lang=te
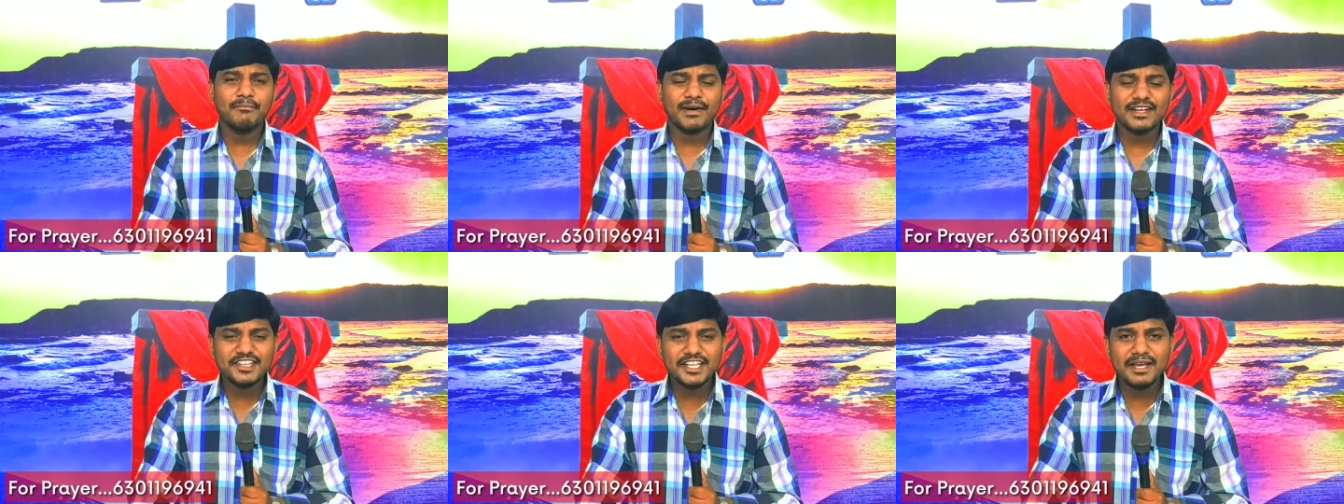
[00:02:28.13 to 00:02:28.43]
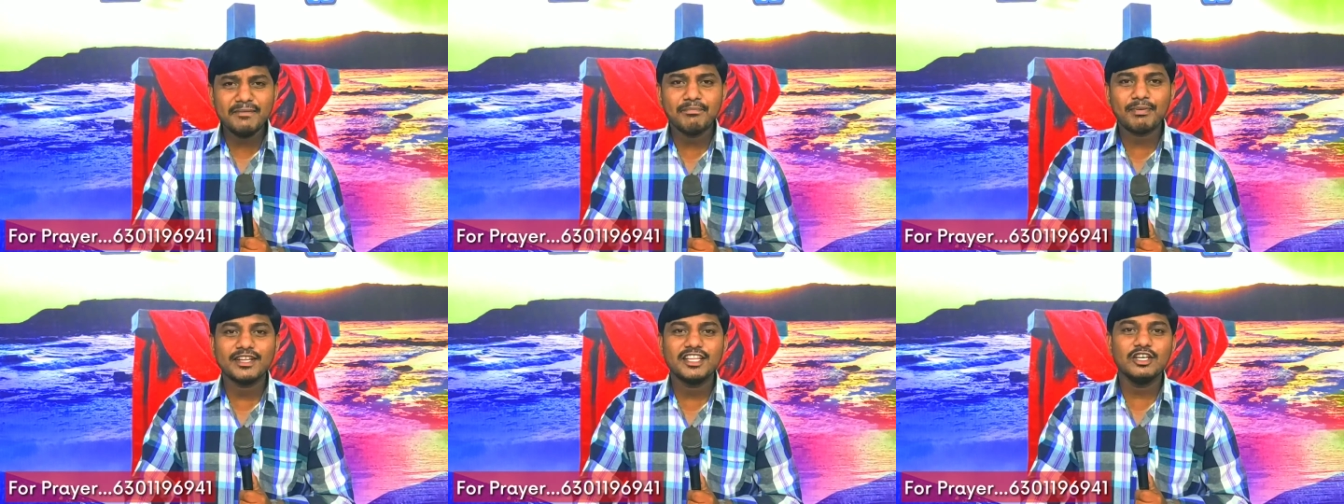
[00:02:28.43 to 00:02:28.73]

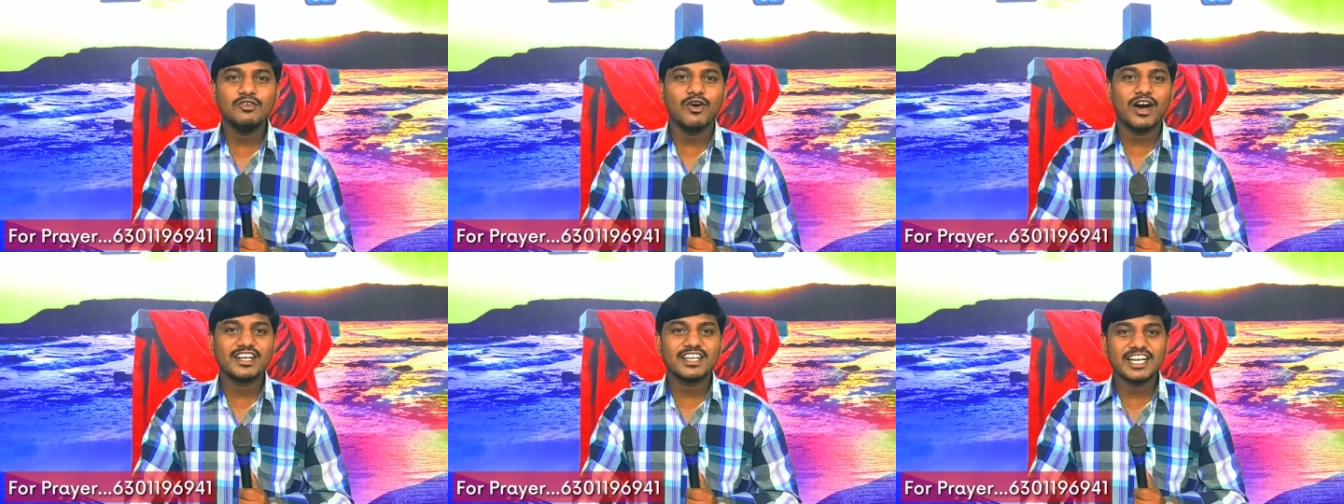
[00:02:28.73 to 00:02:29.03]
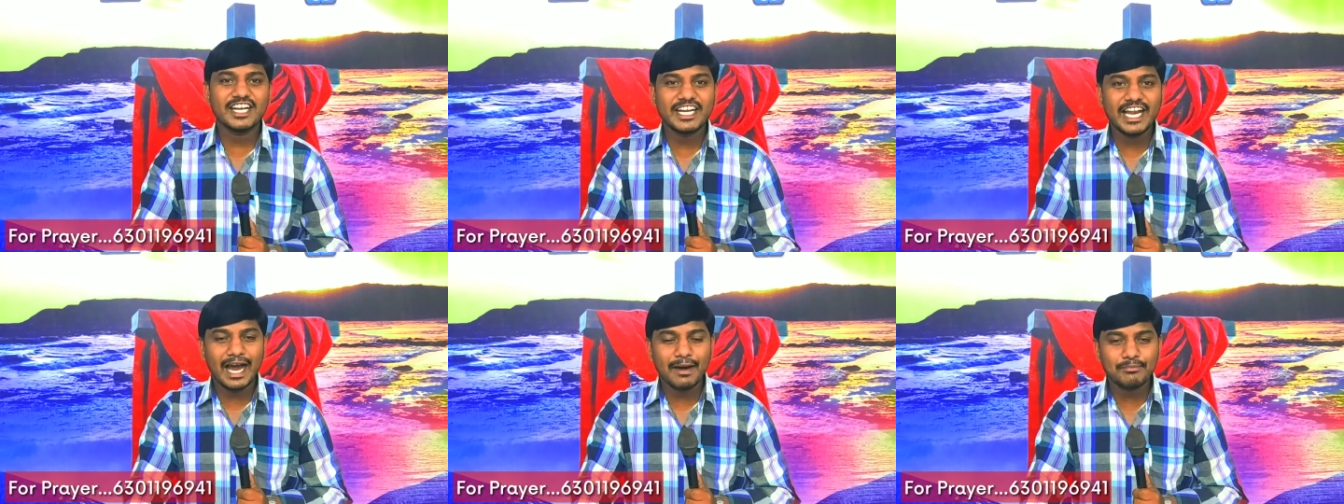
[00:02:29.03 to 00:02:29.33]
పదే పదే
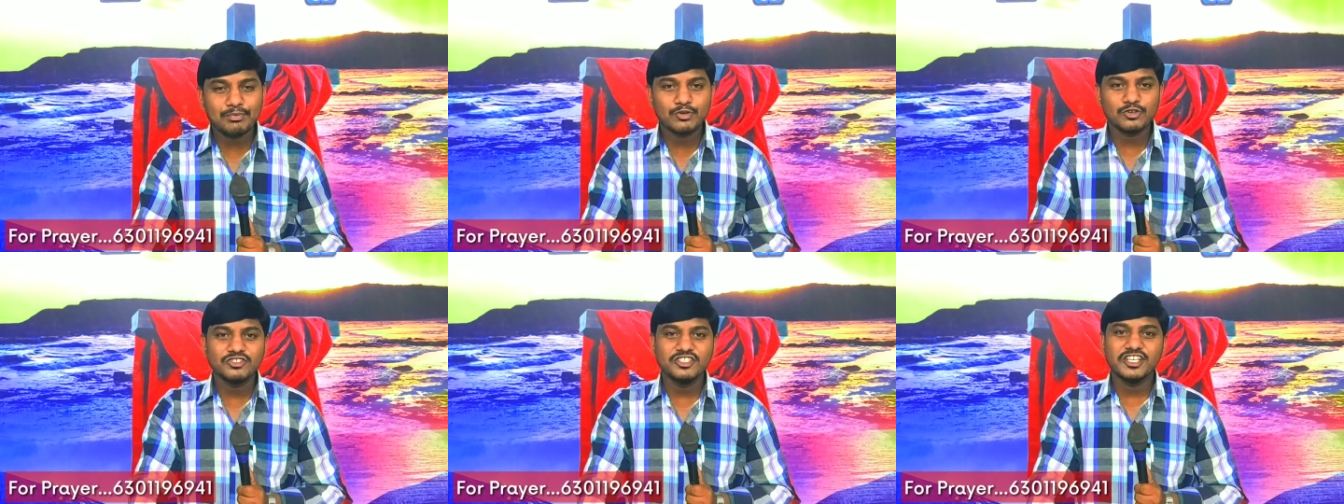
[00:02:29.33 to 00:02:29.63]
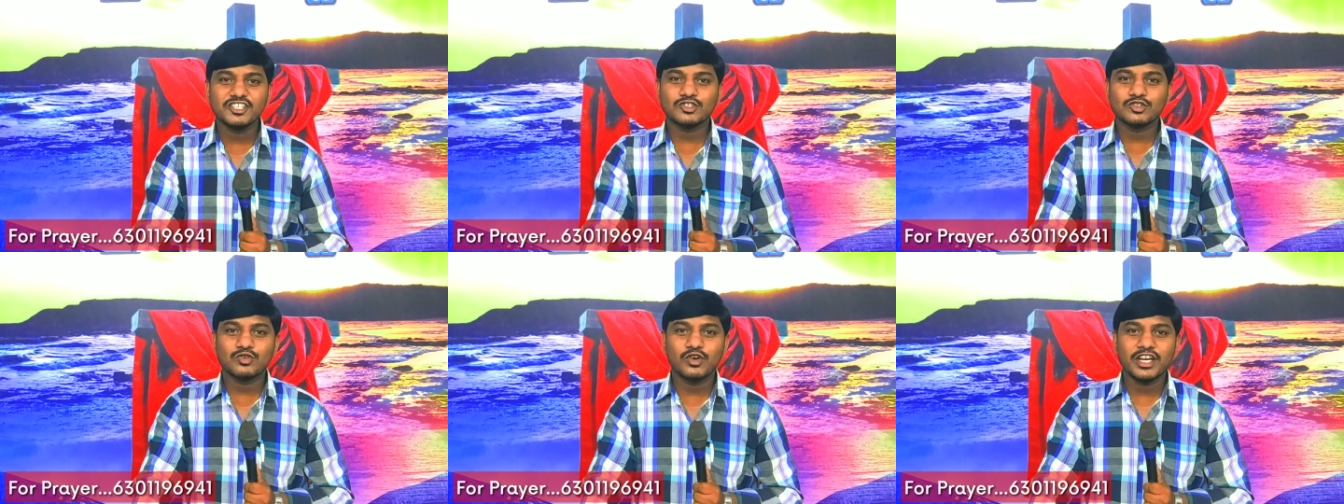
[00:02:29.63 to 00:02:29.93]
వాటిని జ్ఞాపకం
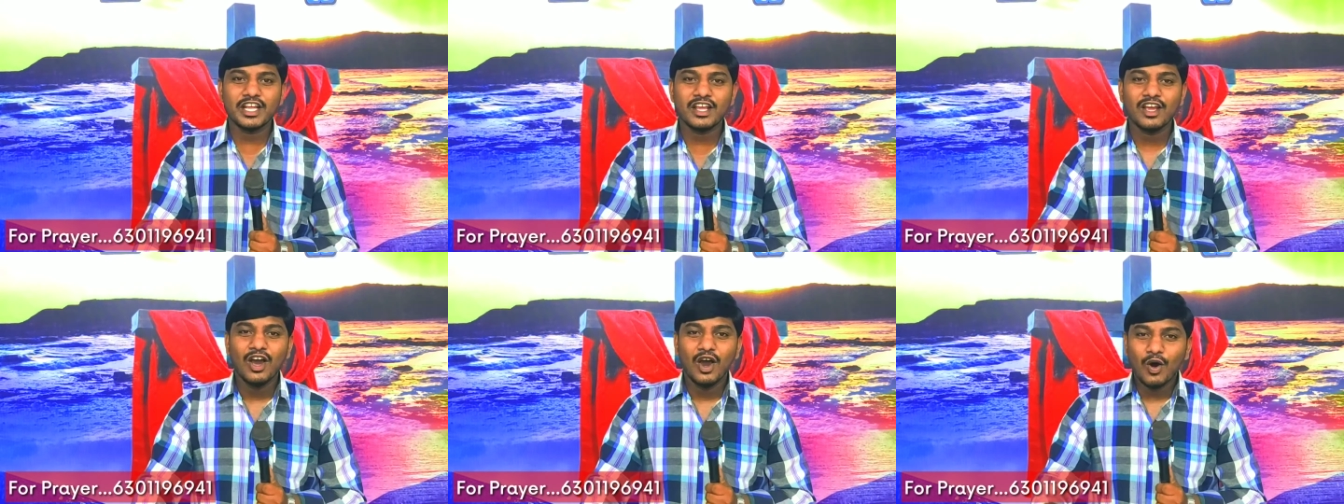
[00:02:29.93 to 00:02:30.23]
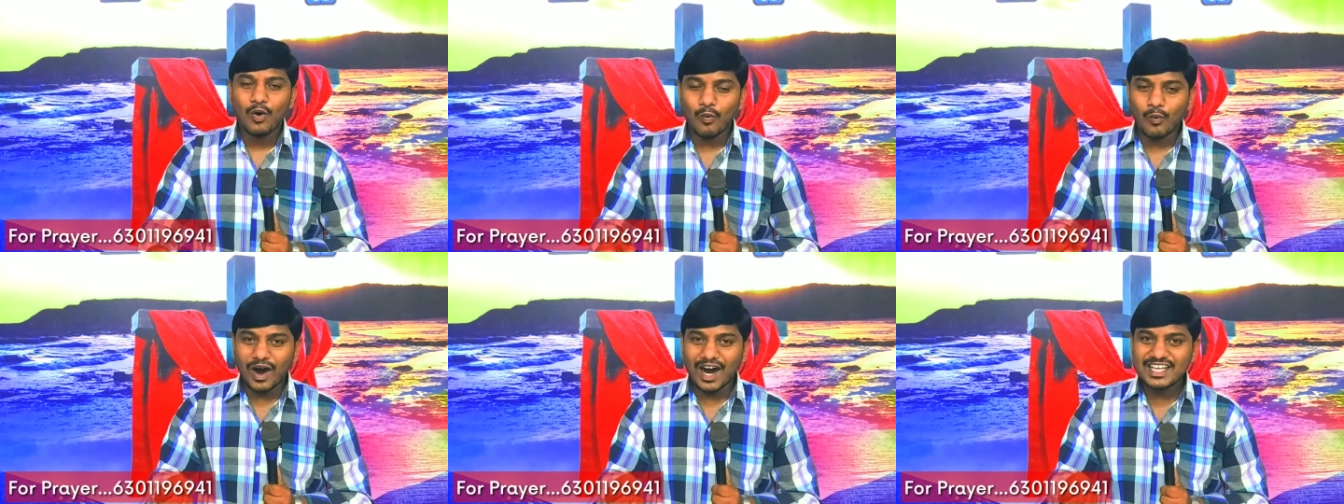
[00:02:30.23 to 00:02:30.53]
చేసుకొని
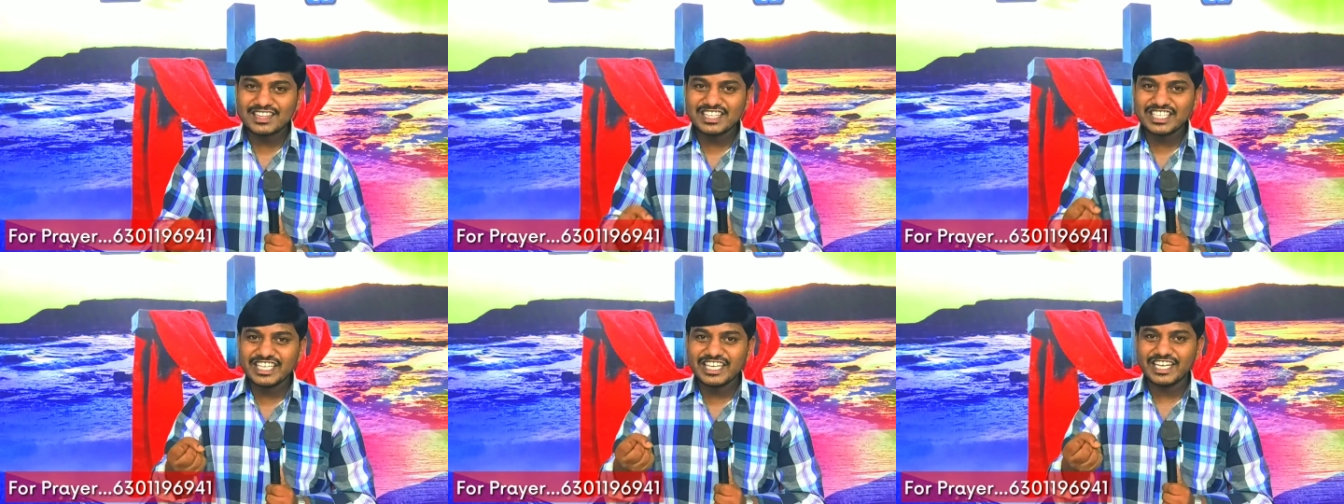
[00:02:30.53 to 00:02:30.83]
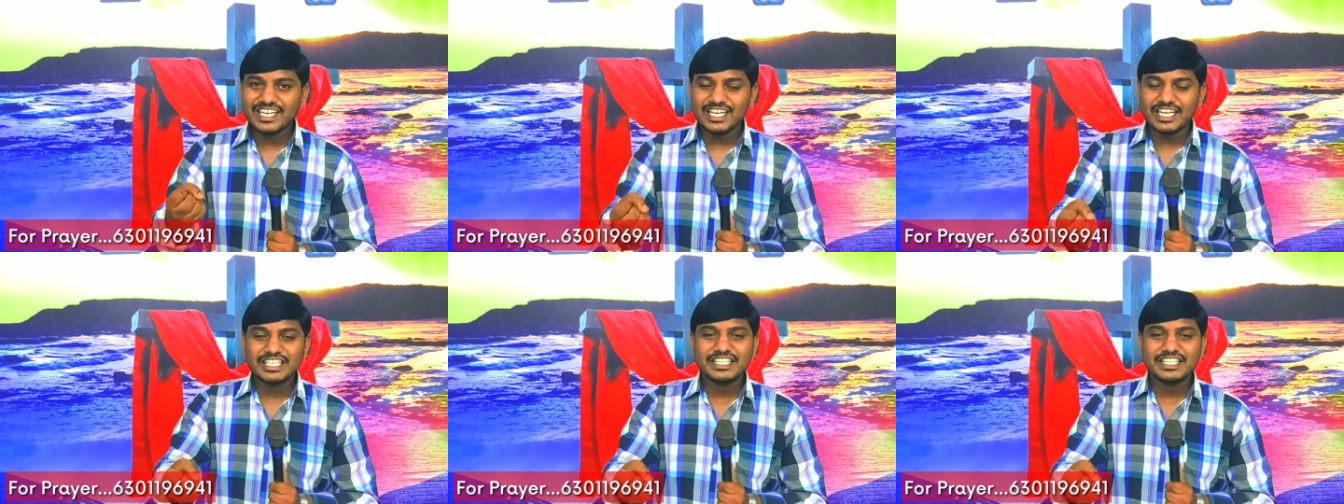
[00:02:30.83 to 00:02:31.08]
వాటిని